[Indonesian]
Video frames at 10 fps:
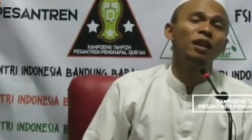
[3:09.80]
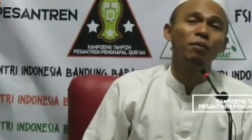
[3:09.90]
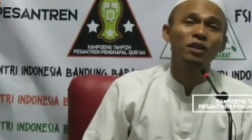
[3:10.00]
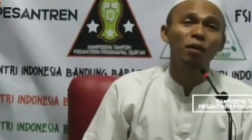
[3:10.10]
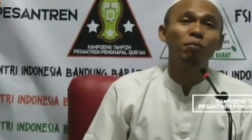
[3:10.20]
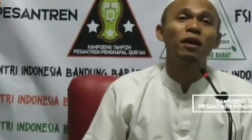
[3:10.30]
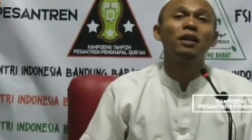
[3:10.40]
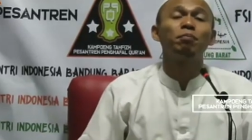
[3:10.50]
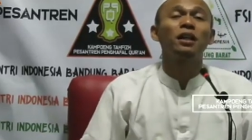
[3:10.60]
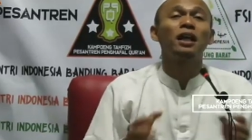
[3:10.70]
tidak bisa
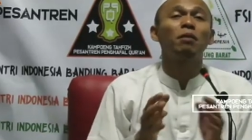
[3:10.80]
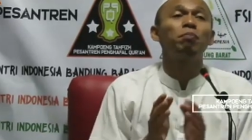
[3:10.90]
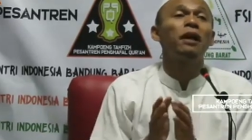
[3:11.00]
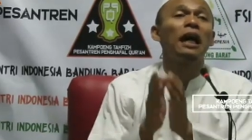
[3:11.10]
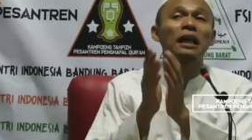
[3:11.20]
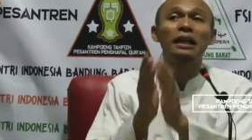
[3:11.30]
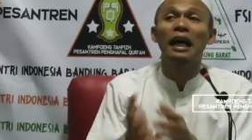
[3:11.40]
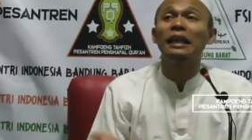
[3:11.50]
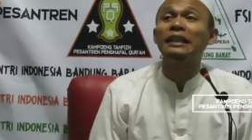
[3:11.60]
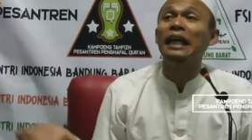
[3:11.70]
memberikan
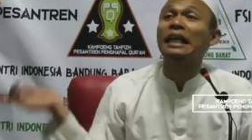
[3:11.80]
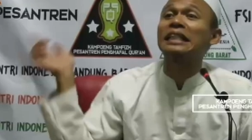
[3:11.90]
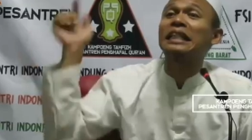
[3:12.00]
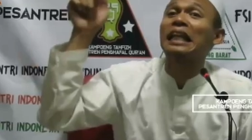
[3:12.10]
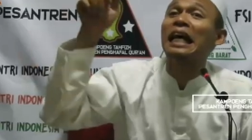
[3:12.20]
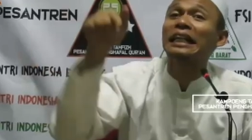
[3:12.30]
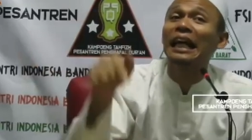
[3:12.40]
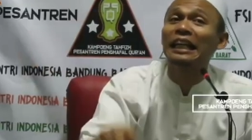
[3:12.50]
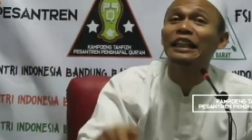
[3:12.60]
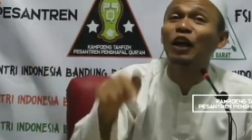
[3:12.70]
penghargaan yang
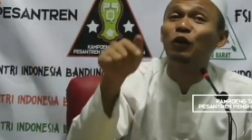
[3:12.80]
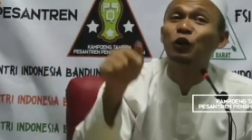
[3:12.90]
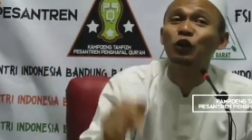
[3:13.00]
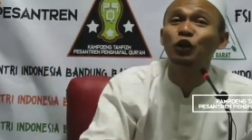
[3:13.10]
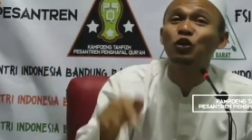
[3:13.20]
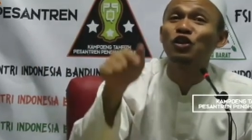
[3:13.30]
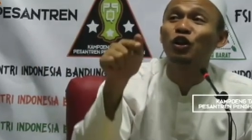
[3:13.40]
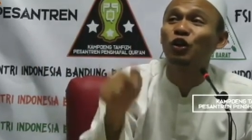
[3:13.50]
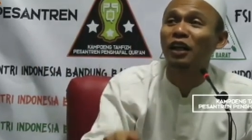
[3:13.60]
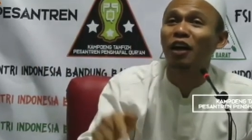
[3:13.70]
selayaknya untuk
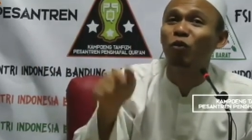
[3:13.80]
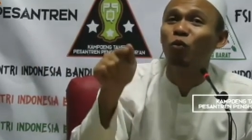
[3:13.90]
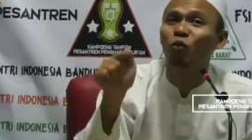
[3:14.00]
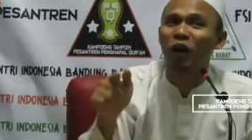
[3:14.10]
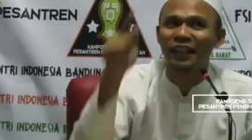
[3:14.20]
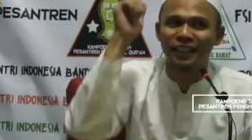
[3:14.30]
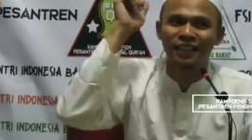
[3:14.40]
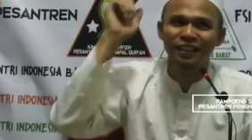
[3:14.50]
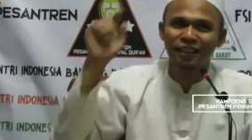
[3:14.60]
seorang wali.